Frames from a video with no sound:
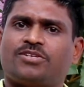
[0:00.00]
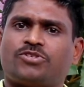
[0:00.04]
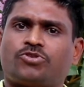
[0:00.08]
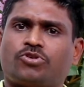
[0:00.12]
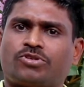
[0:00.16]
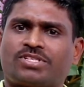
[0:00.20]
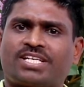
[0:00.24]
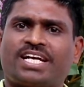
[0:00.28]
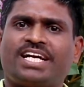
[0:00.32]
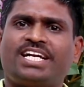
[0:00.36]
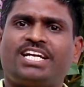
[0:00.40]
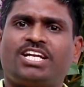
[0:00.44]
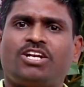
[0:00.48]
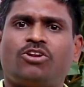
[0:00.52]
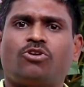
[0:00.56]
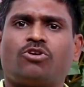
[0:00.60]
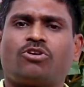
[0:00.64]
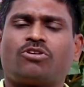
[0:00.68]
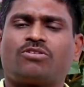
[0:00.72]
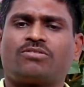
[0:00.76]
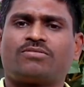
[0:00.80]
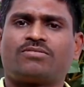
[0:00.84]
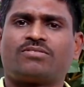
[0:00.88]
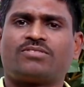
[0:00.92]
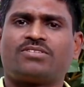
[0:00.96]
సొసైటీలో
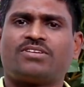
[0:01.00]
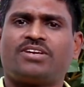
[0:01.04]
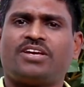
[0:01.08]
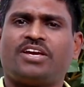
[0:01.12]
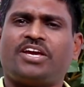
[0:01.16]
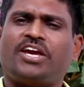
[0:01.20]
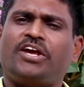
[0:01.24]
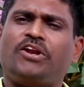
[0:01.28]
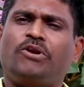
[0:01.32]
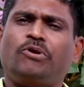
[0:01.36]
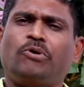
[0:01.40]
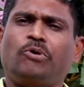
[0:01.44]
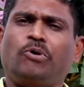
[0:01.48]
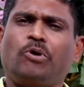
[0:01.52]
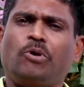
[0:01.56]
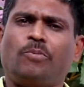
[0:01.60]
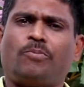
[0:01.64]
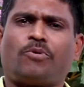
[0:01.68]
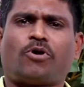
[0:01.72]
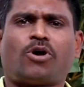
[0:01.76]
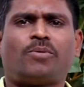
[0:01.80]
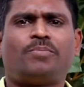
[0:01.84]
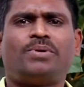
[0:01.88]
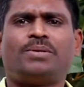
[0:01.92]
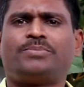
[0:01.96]
ఎన్నో
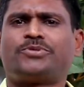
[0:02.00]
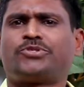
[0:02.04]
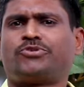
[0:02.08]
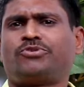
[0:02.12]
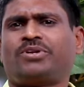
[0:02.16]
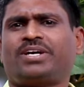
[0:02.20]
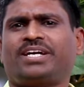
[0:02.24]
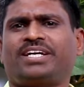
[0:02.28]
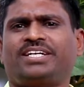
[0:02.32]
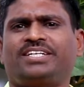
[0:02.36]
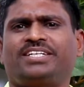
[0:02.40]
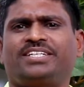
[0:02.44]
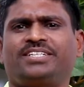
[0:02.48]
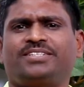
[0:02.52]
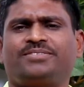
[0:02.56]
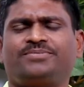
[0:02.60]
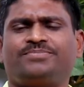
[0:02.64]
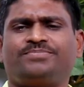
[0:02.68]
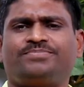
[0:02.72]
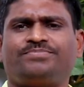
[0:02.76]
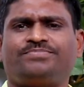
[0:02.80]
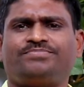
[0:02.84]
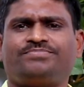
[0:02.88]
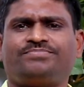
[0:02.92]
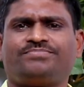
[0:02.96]
ప్రాబ్లమ్స్ ఉన్నాయండి
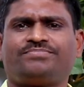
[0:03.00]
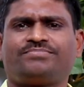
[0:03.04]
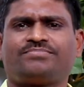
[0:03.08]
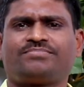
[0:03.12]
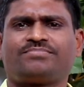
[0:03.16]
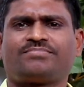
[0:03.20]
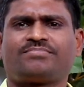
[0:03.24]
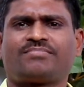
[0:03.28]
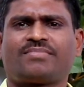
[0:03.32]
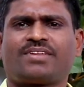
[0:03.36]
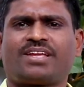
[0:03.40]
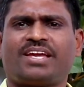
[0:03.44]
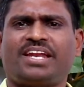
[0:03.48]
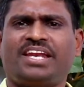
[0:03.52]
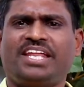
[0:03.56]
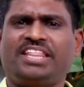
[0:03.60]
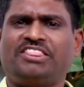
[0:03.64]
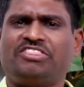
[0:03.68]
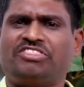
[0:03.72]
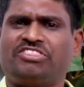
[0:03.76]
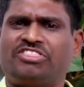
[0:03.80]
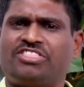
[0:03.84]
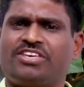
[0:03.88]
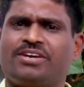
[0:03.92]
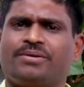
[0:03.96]

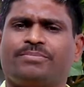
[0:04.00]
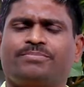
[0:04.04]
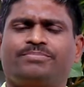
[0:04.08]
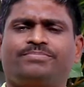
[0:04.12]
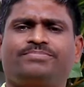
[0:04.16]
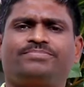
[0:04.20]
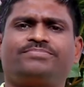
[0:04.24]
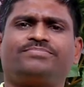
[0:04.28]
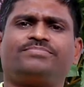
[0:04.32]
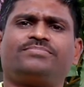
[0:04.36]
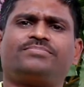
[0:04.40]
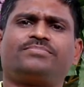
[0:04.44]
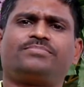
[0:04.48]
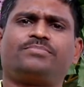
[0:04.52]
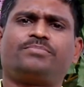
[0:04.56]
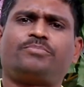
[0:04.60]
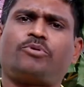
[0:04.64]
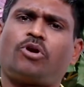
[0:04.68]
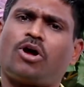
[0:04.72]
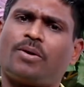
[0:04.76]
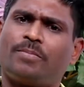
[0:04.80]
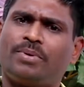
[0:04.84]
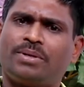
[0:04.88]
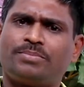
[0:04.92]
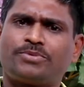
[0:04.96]
నిత్యం
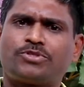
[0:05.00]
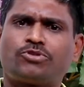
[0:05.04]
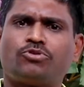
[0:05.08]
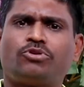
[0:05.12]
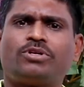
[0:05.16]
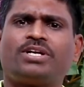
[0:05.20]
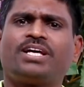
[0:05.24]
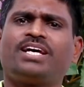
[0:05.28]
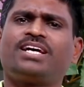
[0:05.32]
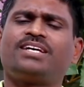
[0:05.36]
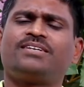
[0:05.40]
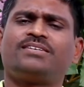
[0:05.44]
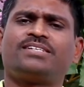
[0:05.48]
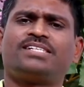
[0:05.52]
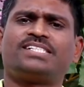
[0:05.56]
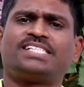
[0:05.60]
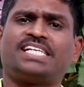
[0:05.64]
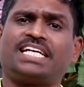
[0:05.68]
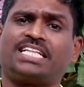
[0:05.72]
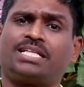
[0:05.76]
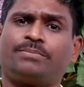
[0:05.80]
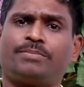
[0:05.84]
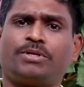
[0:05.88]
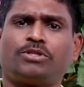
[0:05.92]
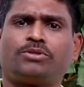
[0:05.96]
ప్రాబ్లమ్స్ తోటే
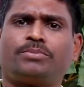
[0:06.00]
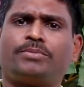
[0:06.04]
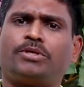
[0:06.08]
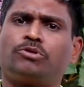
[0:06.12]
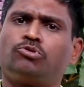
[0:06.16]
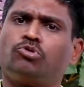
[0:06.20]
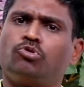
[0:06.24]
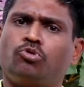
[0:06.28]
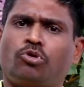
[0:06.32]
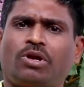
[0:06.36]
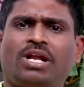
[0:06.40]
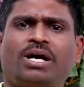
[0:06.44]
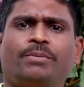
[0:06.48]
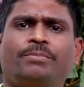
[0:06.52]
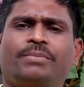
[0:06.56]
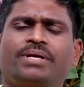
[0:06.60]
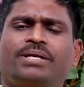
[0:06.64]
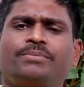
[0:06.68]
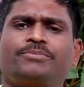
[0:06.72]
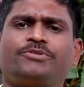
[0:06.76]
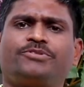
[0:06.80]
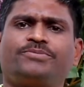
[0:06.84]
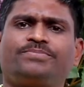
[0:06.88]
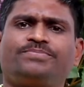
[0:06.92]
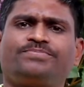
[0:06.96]
సతమతమవుతూ ఉన్నాం
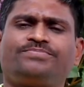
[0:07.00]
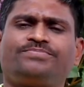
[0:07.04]
మనము